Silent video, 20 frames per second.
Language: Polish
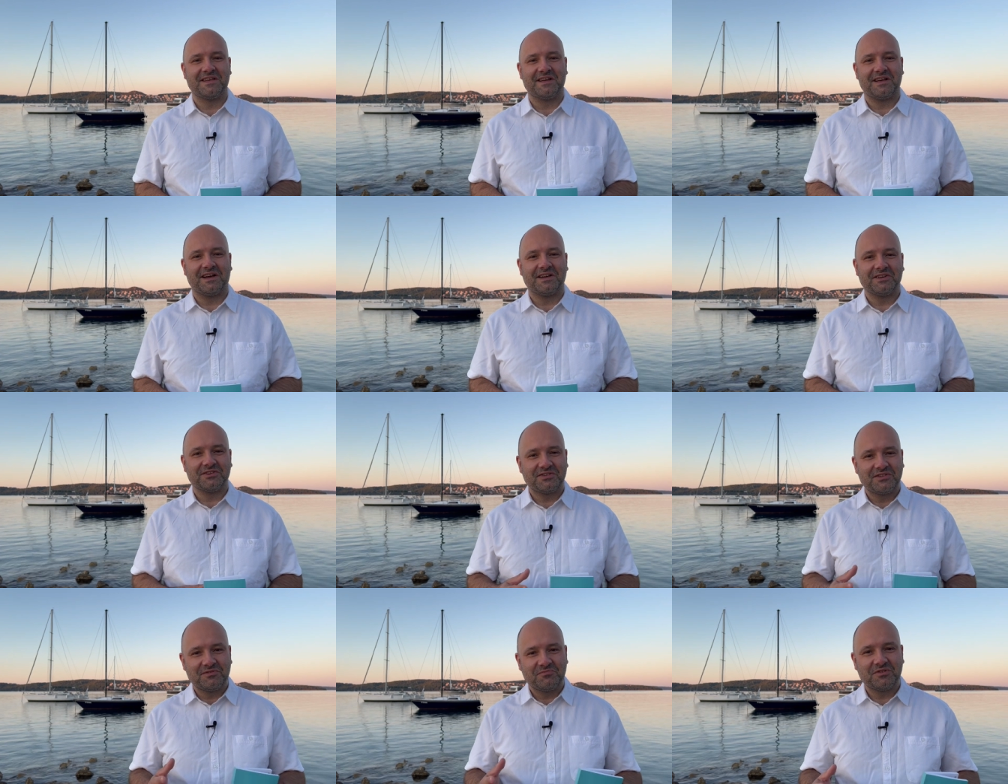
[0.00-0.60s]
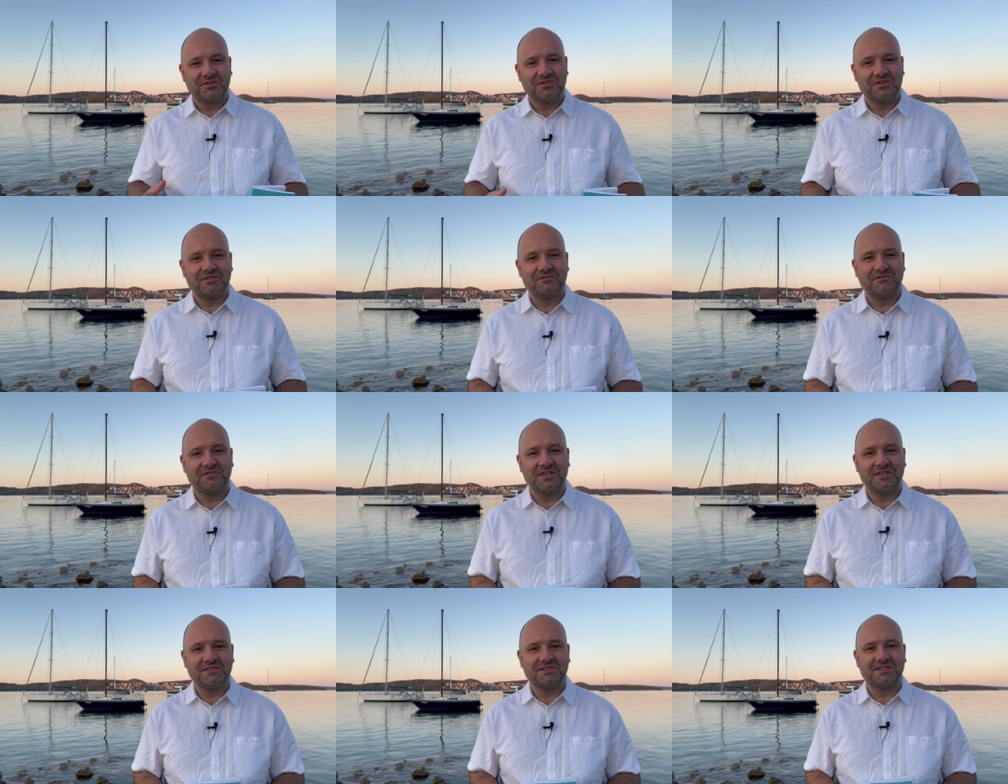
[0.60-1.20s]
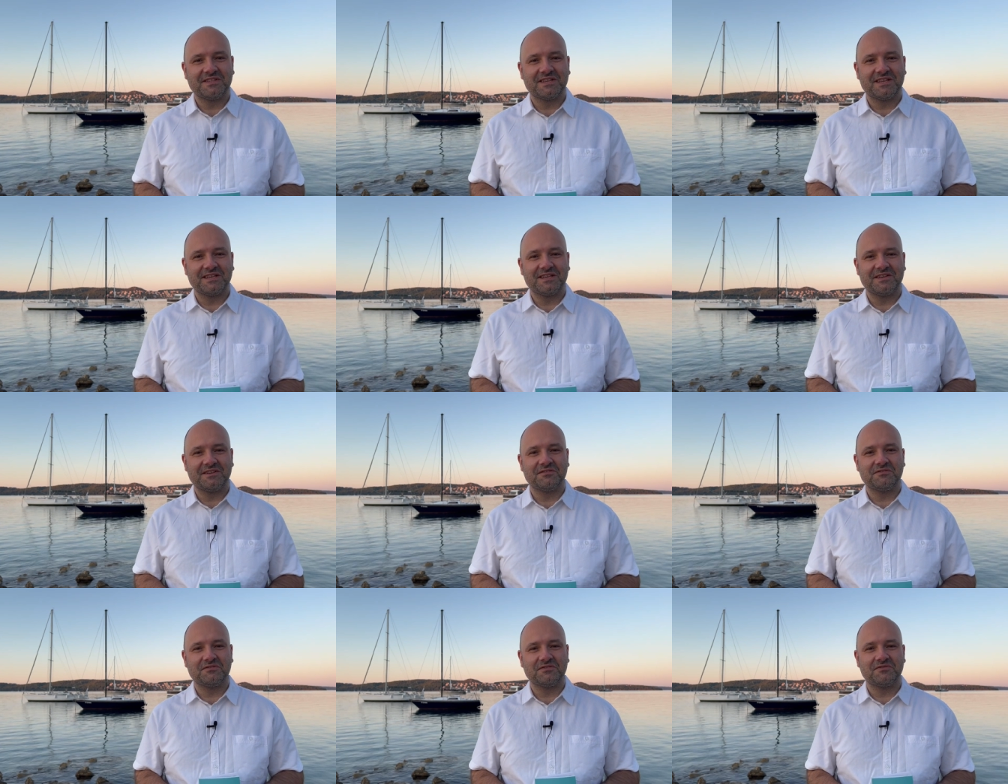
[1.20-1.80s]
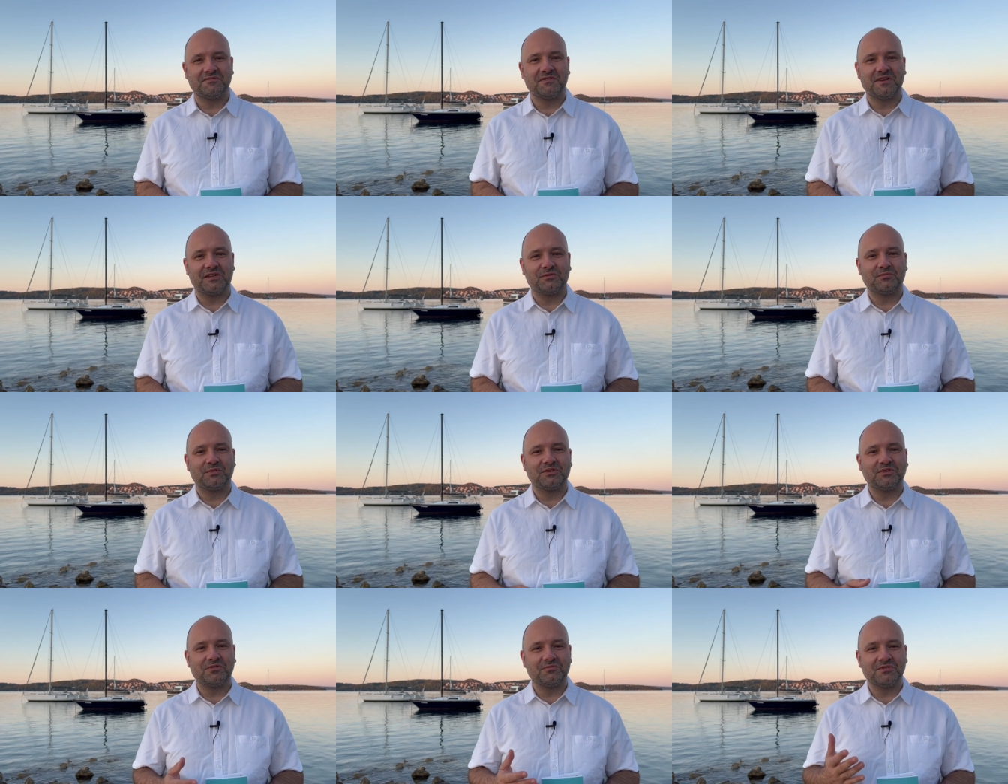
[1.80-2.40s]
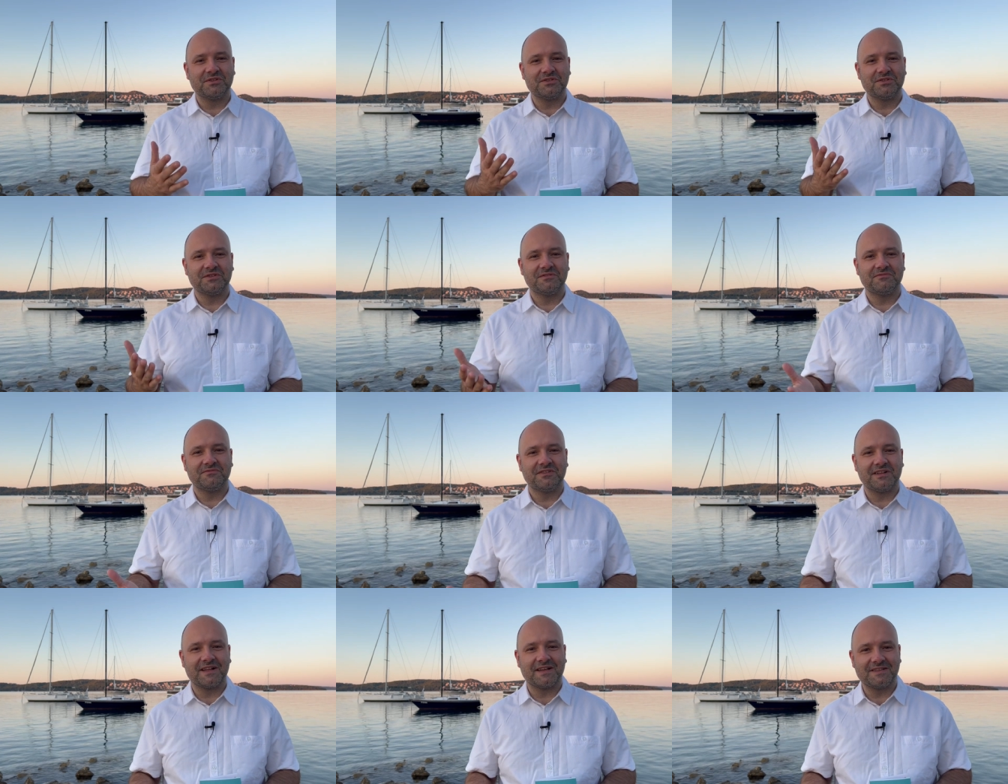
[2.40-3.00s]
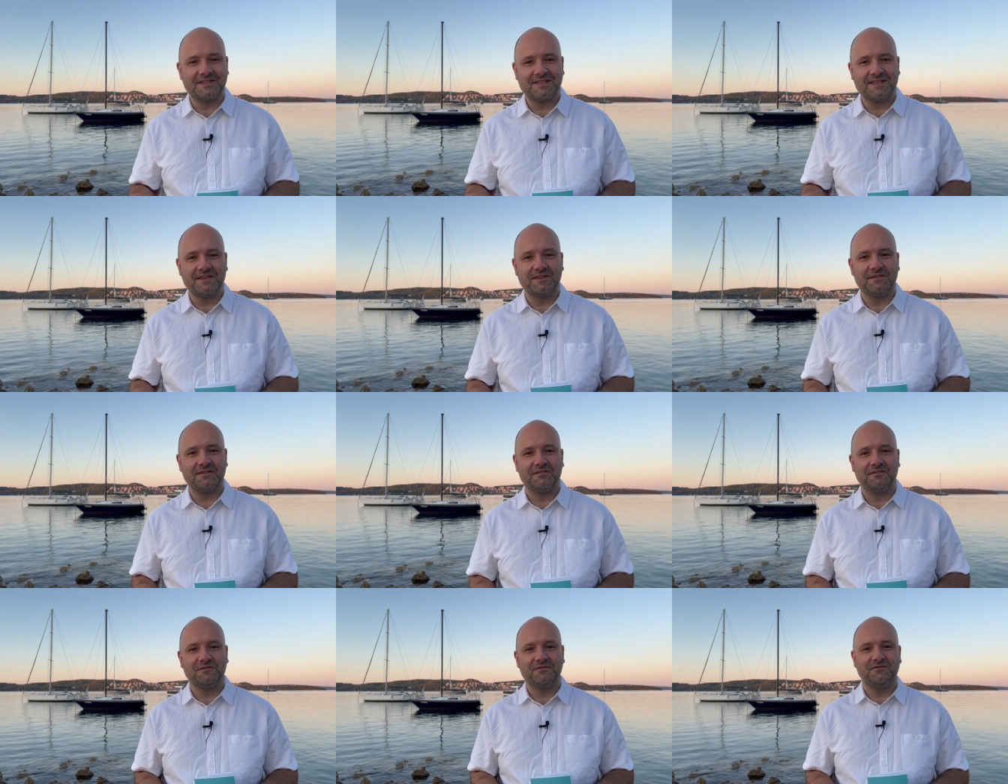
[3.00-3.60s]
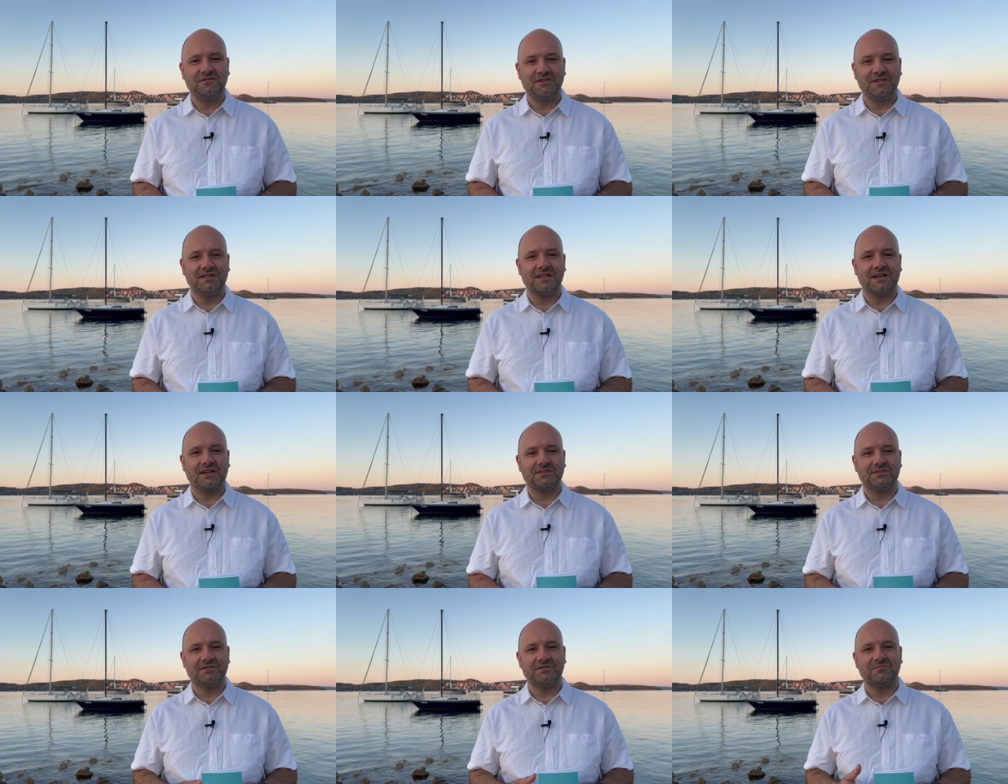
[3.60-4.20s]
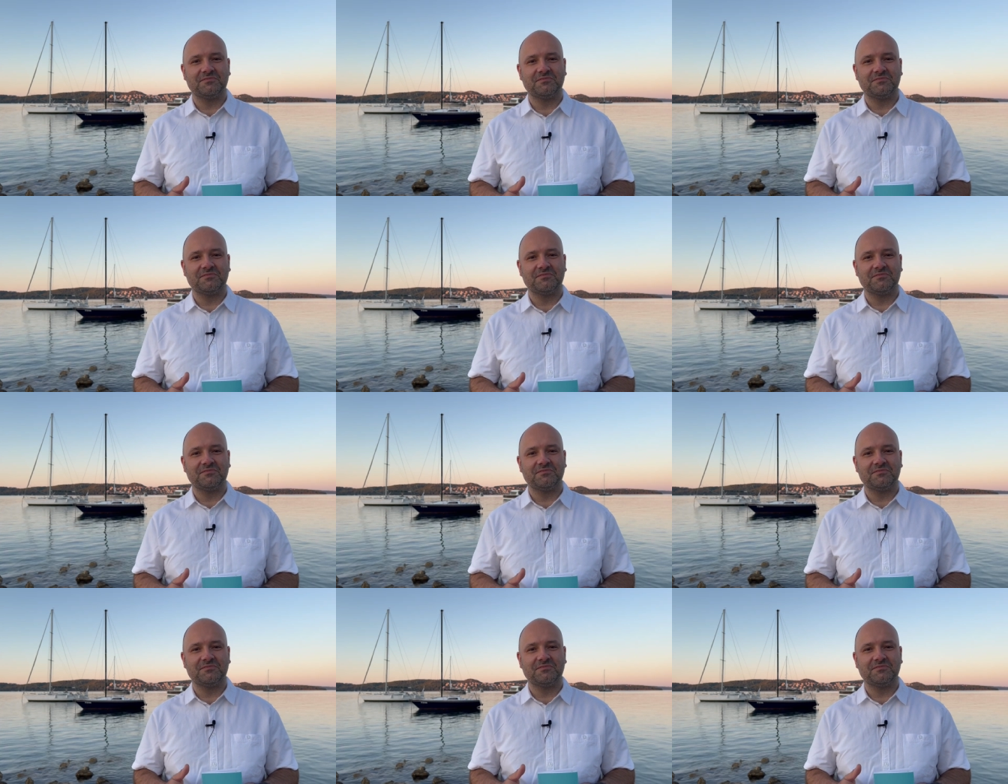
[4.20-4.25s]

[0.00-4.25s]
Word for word: a jeśli będzie więcej światła, to będzie wyraźniej widać,